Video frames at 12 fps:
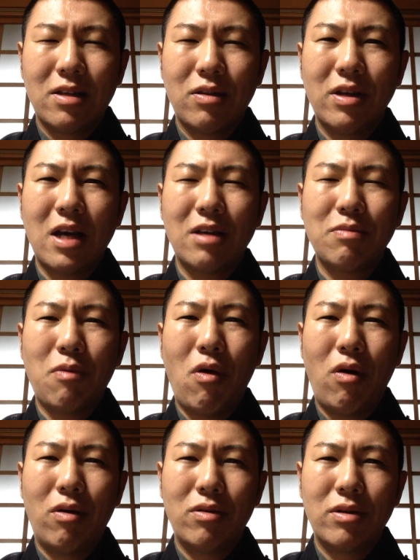とにかく
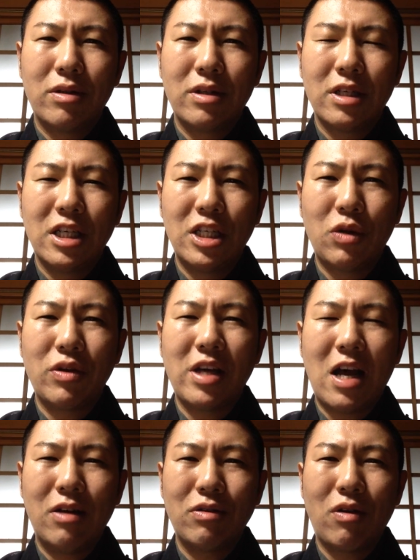もう人
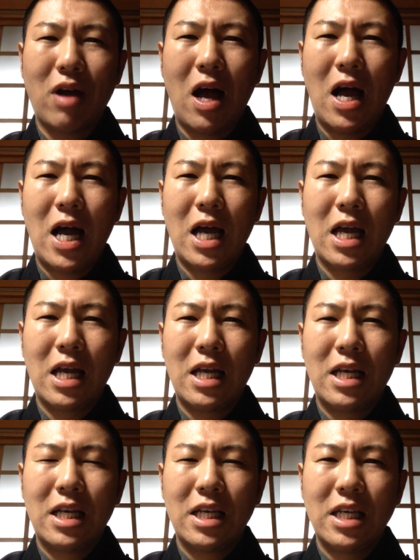に会うのが
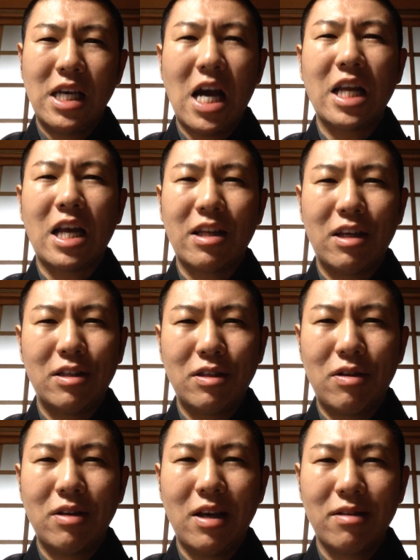嫌なんで
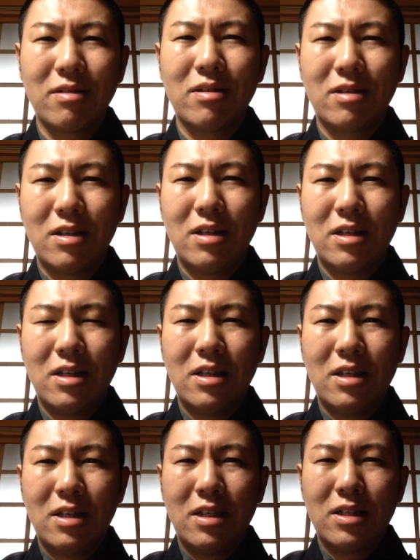すよね
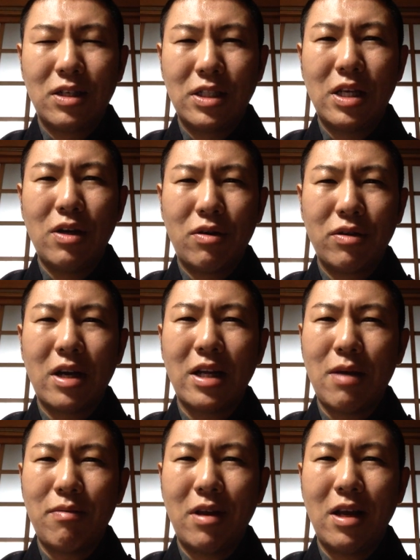そして夜
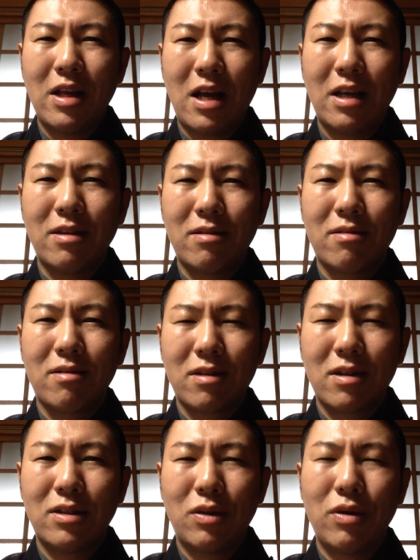が眠れない
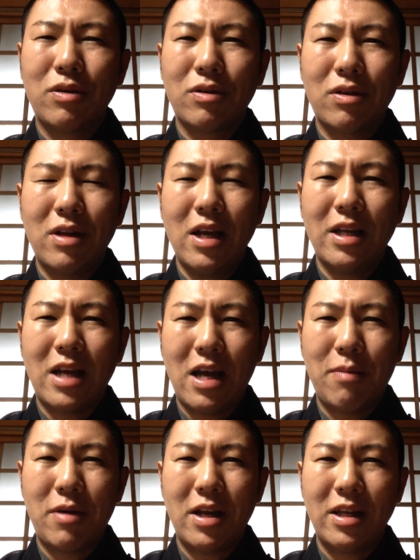そういうことで
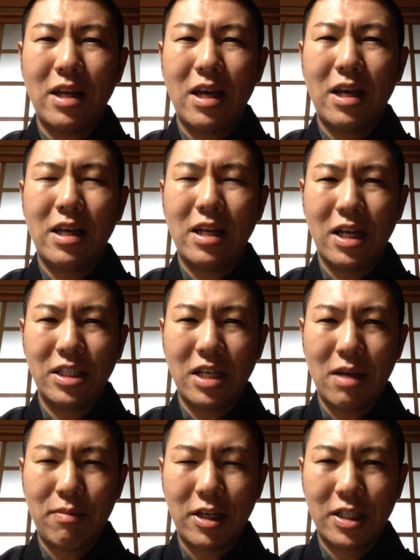悩まれていらっ
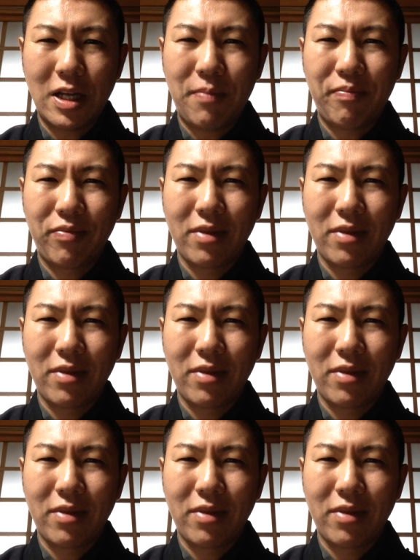しゃいました